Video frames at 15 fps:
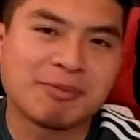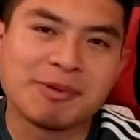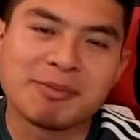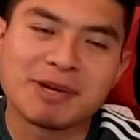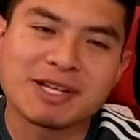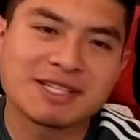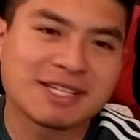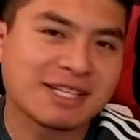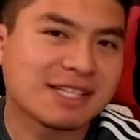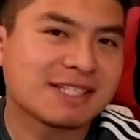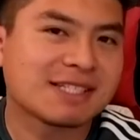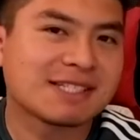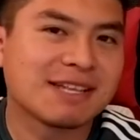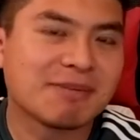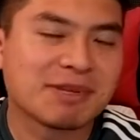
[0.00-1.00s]
me parece que ya
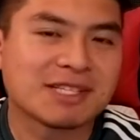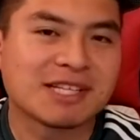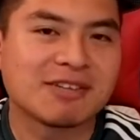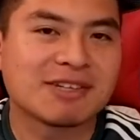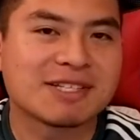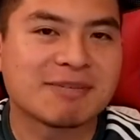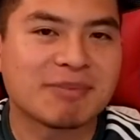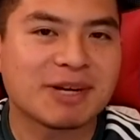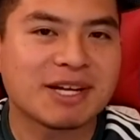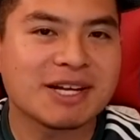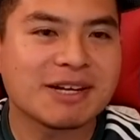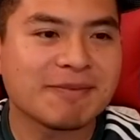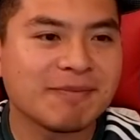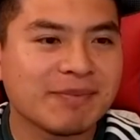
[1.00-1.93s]
se está empezando a separar.